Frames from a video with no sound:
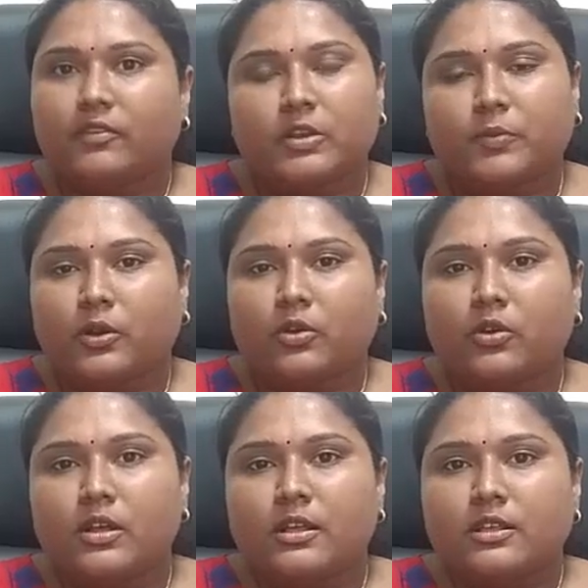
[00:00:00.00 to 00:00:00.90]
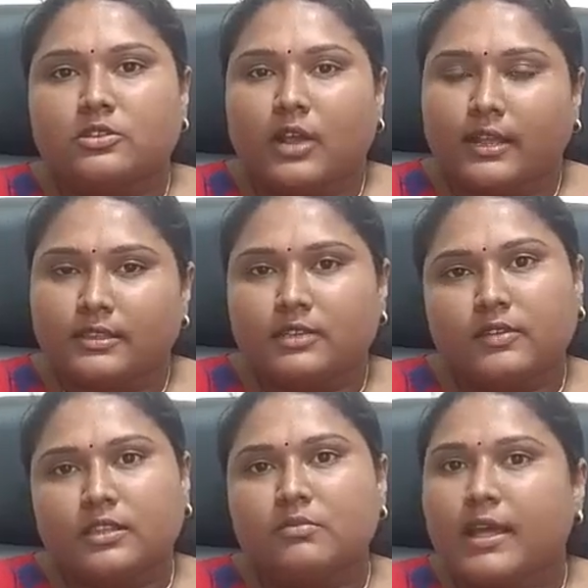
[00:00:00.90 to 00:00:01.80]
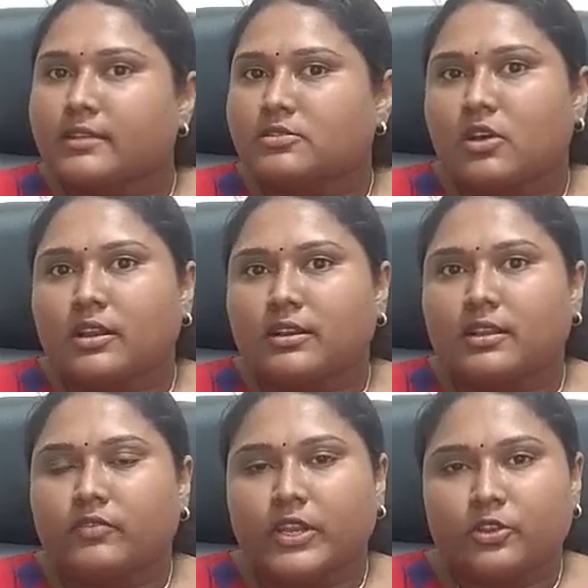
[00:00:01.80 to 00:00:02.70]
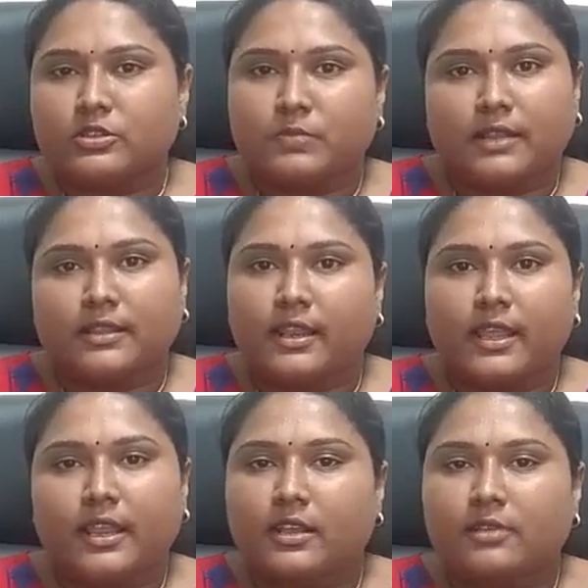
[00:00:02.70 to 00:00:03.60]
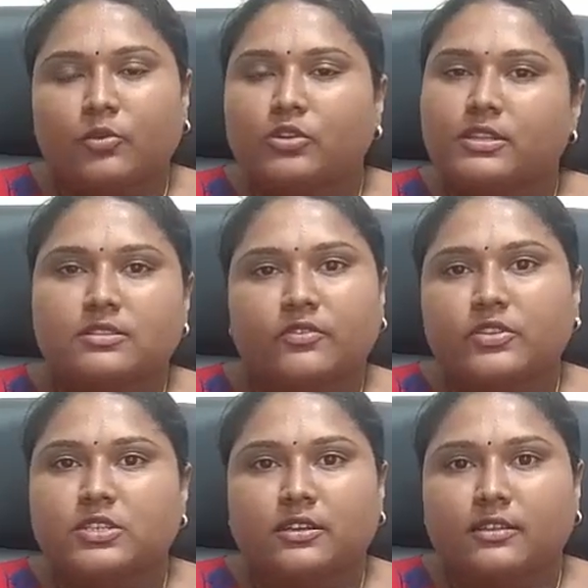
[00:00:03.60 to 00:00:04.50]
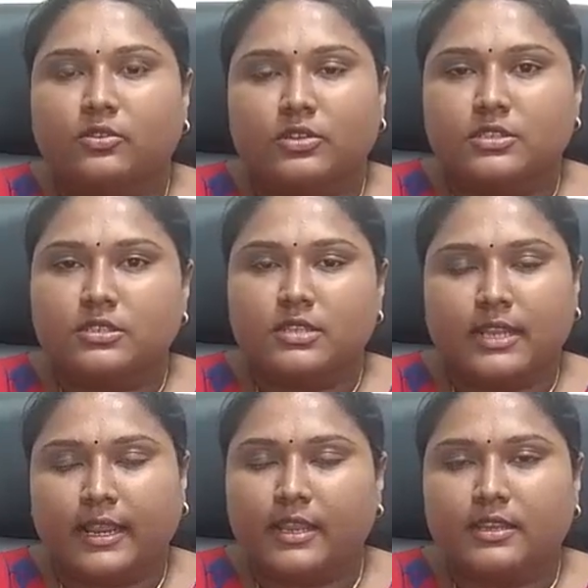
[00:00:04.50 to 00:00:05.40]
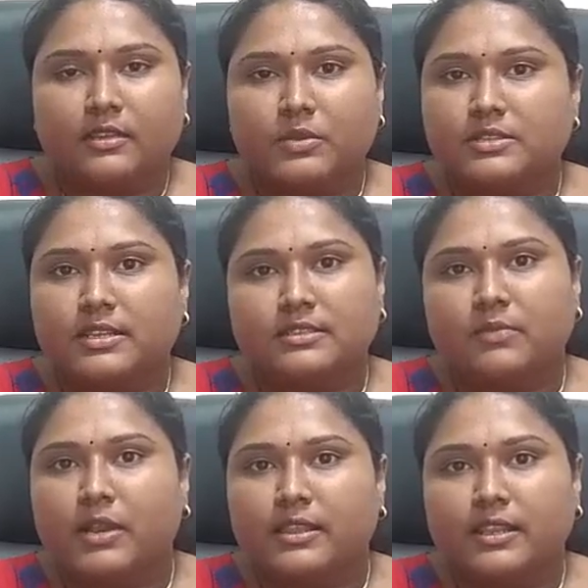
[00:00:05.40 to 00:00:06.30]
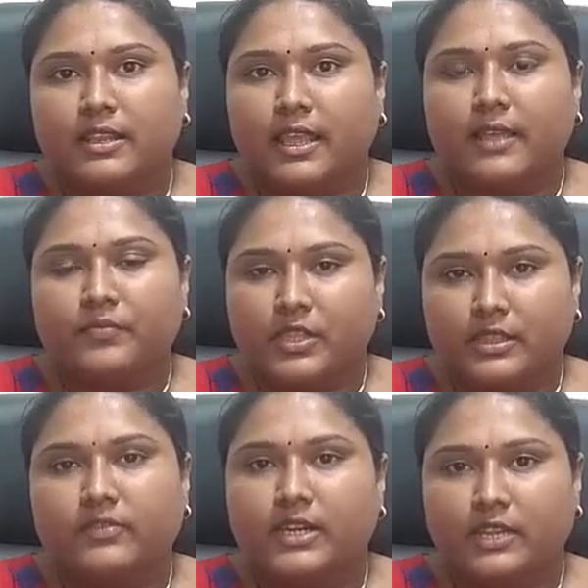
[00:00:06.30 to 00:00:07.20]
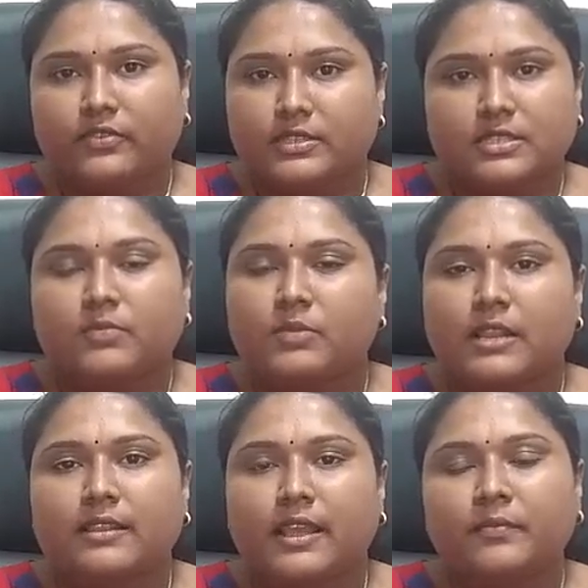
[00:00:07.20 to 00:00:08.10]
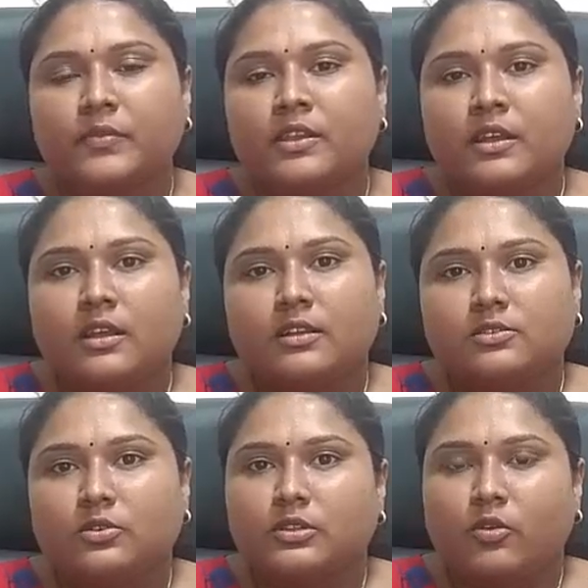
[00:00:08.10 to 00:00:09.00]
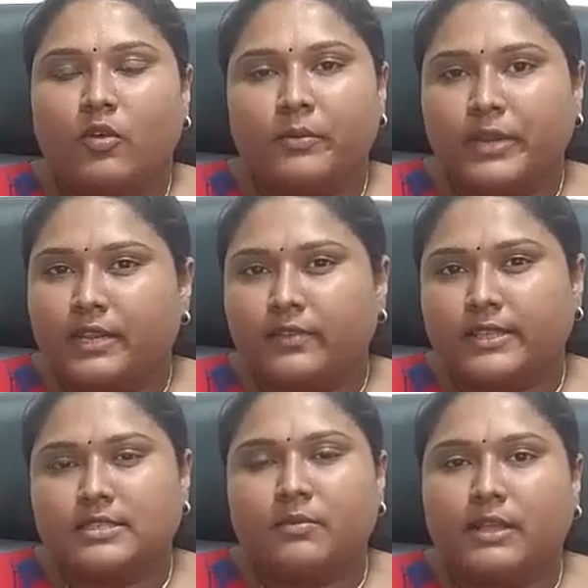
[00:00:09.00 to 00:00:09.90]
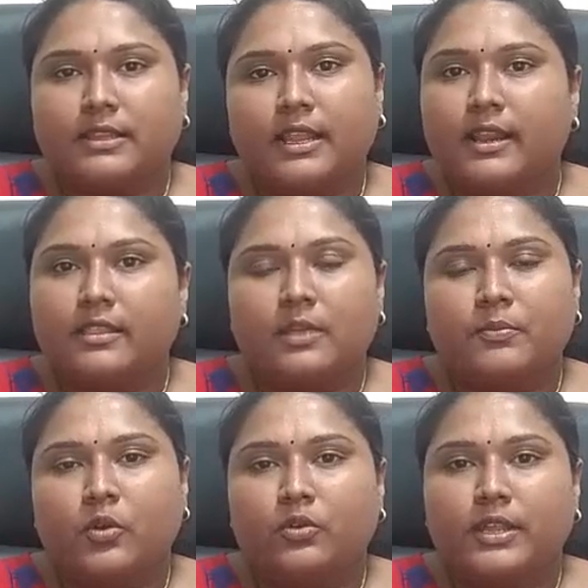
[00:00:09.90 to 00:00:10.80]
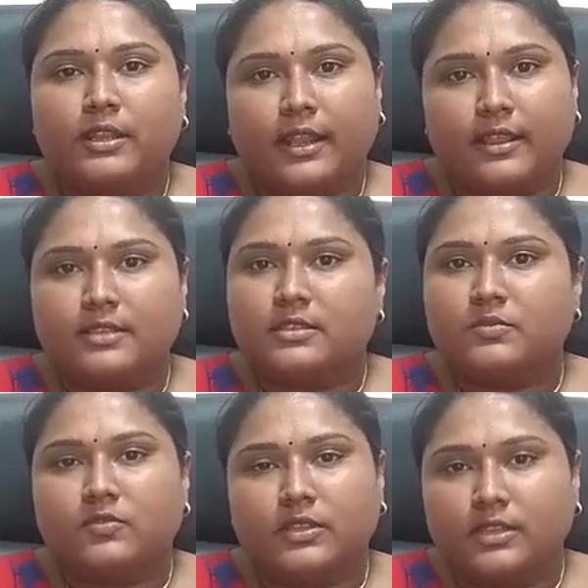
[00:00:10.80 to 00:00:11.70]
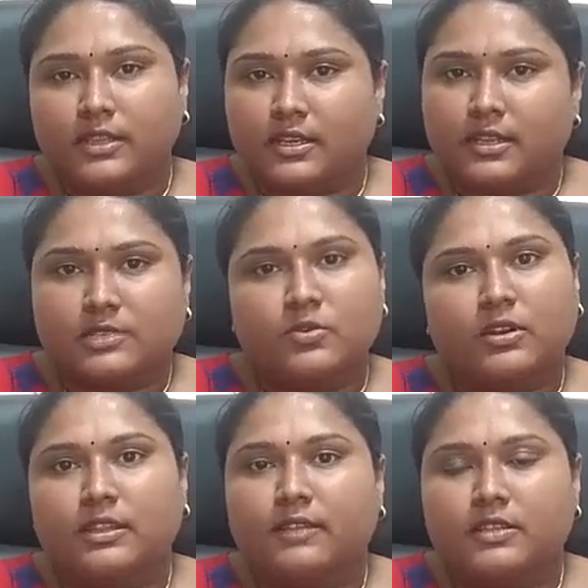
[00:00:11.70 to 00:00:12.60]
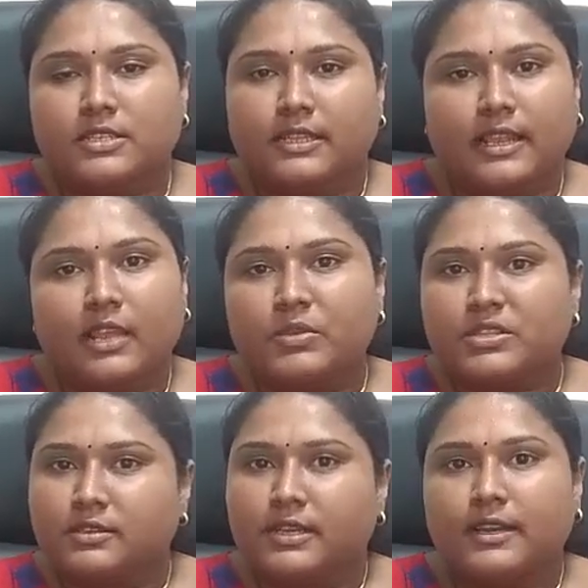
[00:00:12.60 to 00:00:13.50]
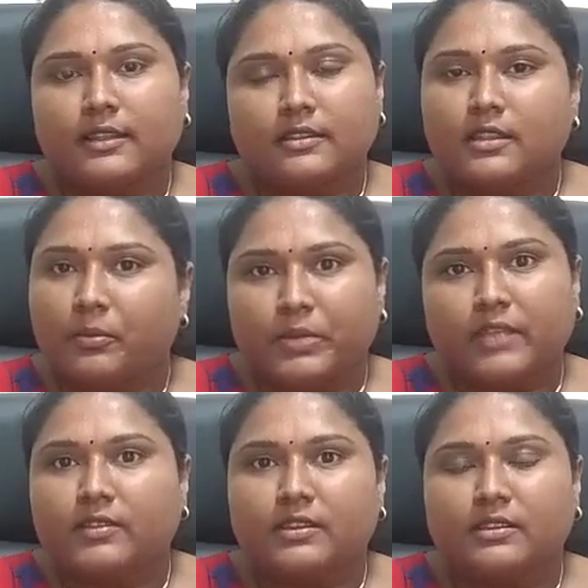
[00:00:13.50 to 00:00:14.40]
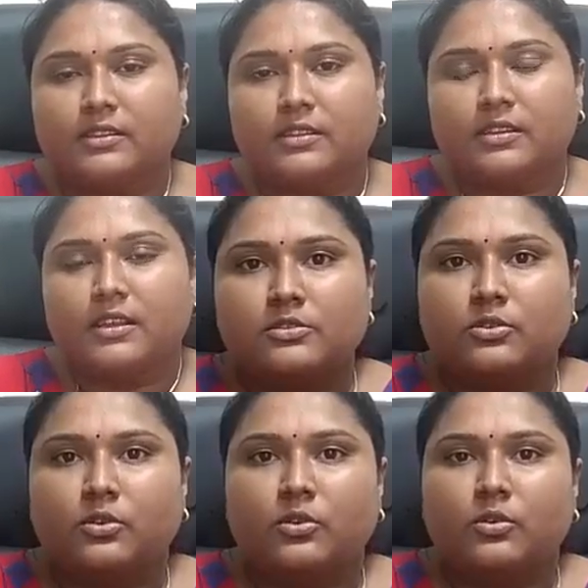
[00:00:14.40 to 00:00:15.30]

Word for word: கவர் பண்ணணும் ஸோ அதுக்கு வந்து மேக்ஸ் கார்னர் வீடியோஸ் பார்த்தாலே எனக்கு மோர் தென் சஃபிஷியண்ட்டாக தோணுச்சு நான் நிறைய டிஎன்பிசி எக்ஸாம் எழுதியிருக்கேன் இந்த வாட்டி ஃபஸ்ட் டைம் எழுதினேன் ஸோ அந்த கோஆப்ரேட்டிவ் எக்ஸாம் அதெல்லாம் எழுதினப்ப கூட நிறைய சம்ஸ் வந்து டிஎன் டெக்ஸ்ட் புக்லேருந்து இருந்தா வந்துச்சு அது எல்லாமே சார் நடத்தினது அப்படியே வந்திருந்தது ஸோ